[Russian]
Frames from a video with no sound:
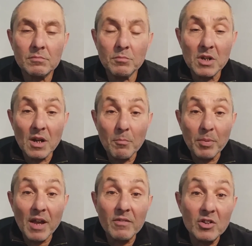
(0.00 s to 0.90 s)
Миром
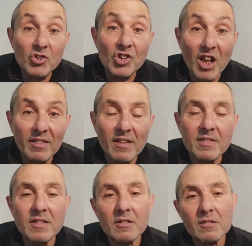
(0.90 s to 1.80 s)
правит
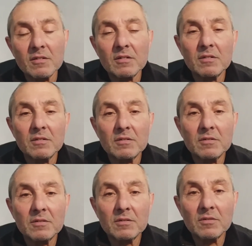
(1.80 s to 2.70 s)
жадность?
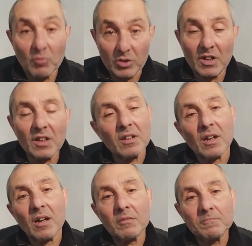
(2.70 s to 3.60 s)
Вот это
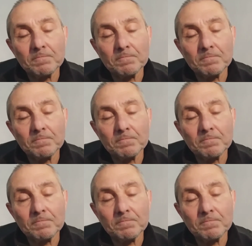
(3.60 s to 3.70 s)
да.